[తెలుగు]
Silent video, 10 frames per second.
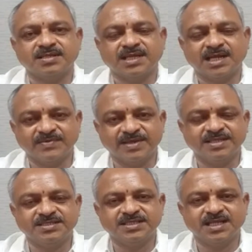నలభై
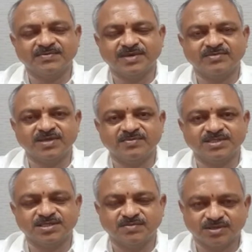నుంచి నలభై ఐదు వేల
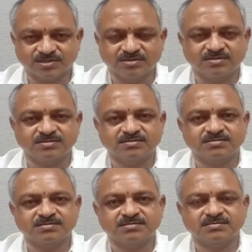మంది భక్తులు
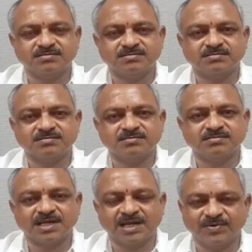
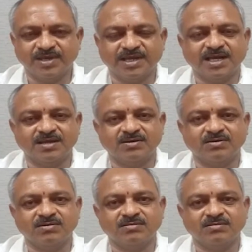రాబోయే కాలంలో